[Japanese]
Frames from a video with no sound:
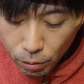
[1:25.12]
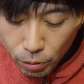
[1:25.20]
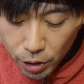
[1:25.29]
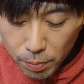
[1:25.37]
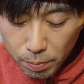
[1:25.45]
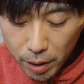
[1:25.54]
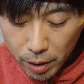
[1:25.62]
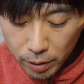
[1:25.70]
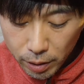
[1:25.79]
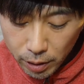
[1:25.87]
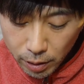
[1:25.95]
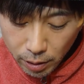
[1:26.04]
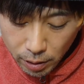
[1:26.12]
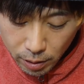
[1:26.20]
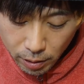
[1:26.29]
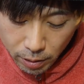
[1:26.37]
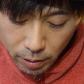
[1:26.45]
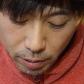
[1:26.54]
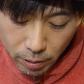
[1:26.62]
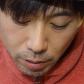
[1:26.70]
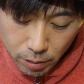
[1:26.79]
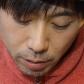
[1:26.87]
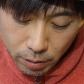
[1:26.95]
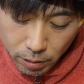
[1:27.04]
この近辺
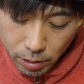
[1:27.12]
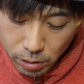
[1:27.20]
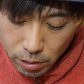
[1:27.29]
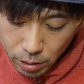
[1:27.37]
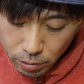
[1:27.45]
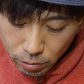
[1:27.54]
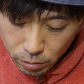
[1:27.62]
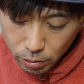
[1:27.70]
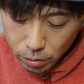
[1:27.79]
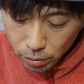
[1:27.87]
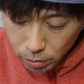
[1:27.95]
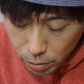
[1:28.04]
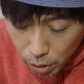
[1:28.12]
金ちゃんヌードル